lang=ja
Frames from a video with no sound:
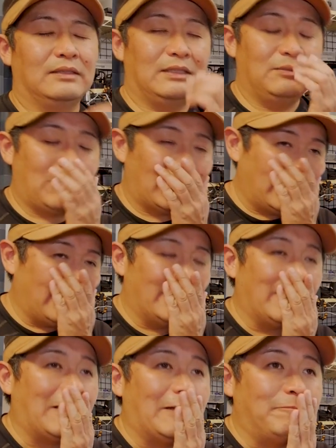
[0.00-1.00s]
今ね、
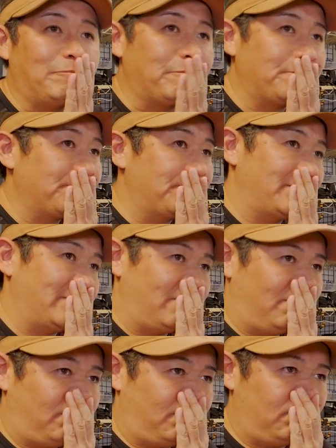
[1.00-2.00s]
だから、
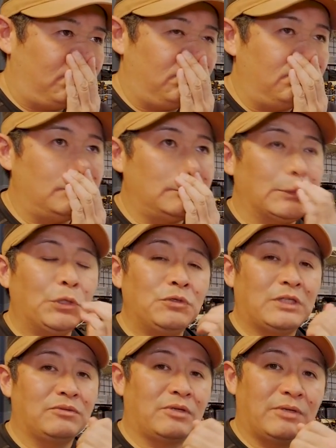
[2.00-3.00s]
ど
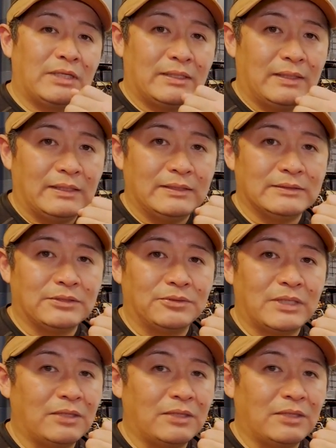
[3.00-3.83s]
うなのかわかんないんですけど、